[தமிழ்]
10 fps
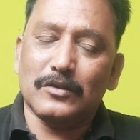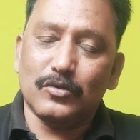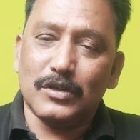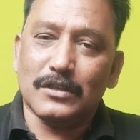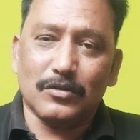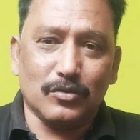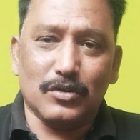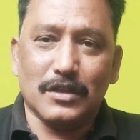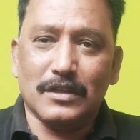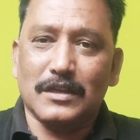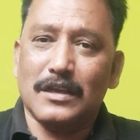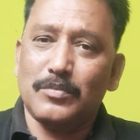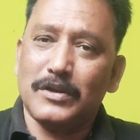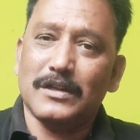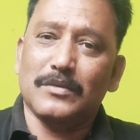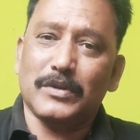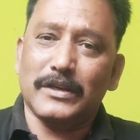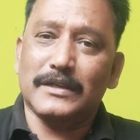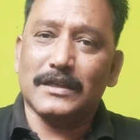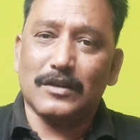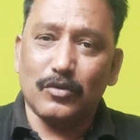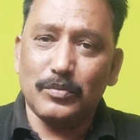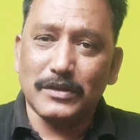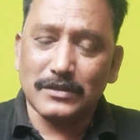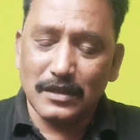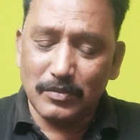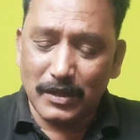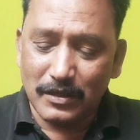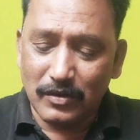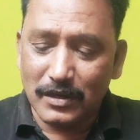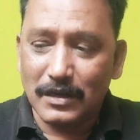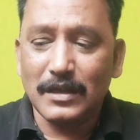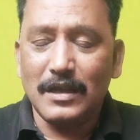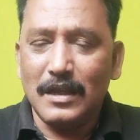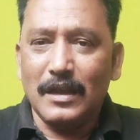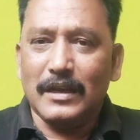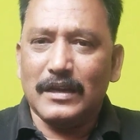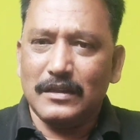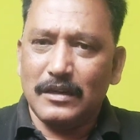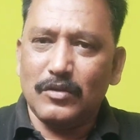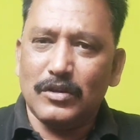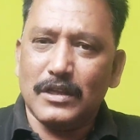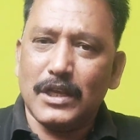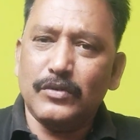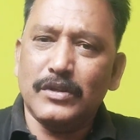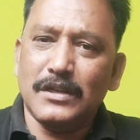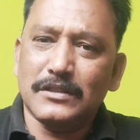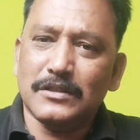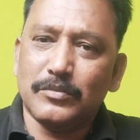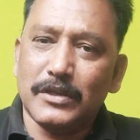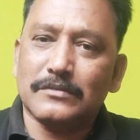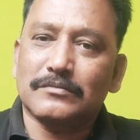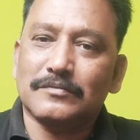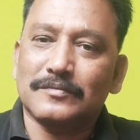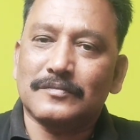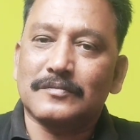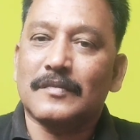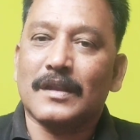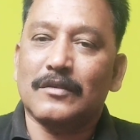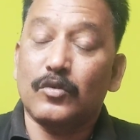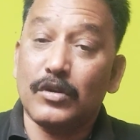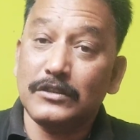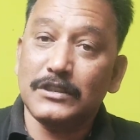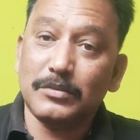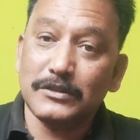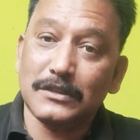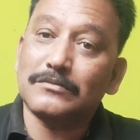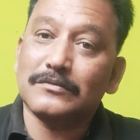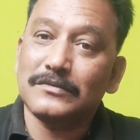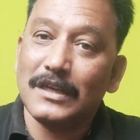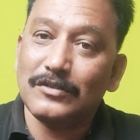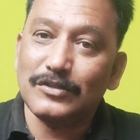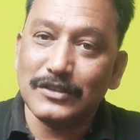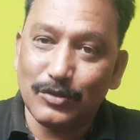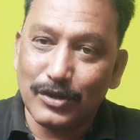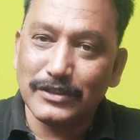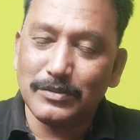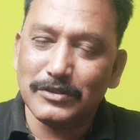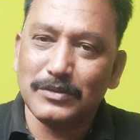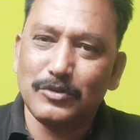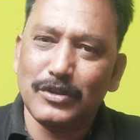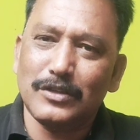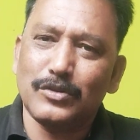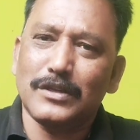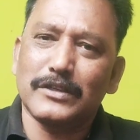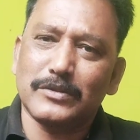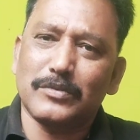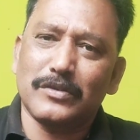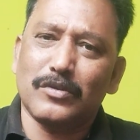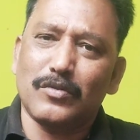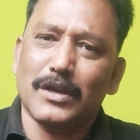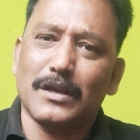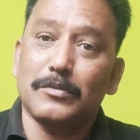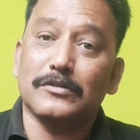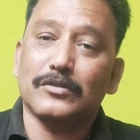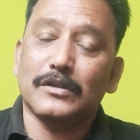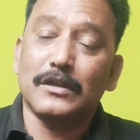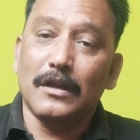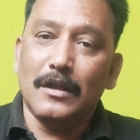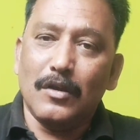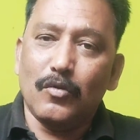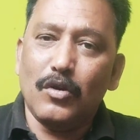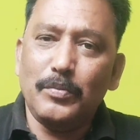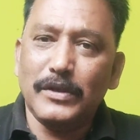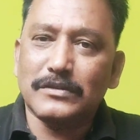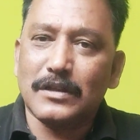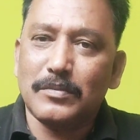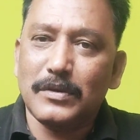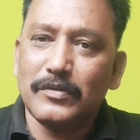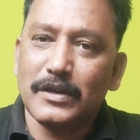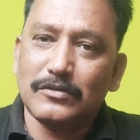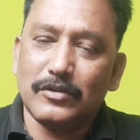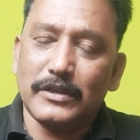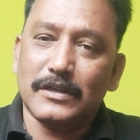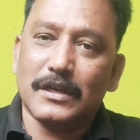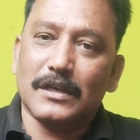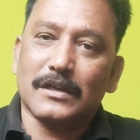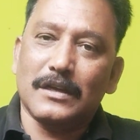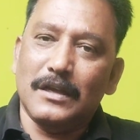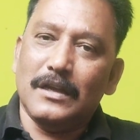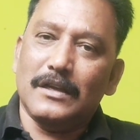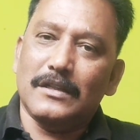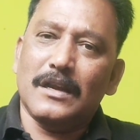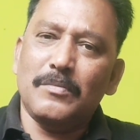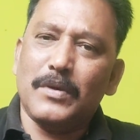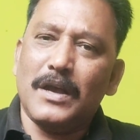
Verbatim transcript: கூட்டத்தை கூட்டுறதுக்கு ஏற்பாடுகள் பண்ணிகிட்ருக்கார் ஓபிஎஸ் தரப்பு ஆதரவாளர்கள் கிட்டத்தட்ட ஒரு இருபது லட்சம் பேர் குறைஞ்சபட்சம் அதுவும் குறைஞ்சபட்சம் ஒரு இருபது லட்சம் பேர் வருவாங்க அப்படின்னு சொல்லி ஓபிஎஸ் தரப்பில் வேறு சொல்லிகிட்டு இருக்காங்க இதெல்லாம்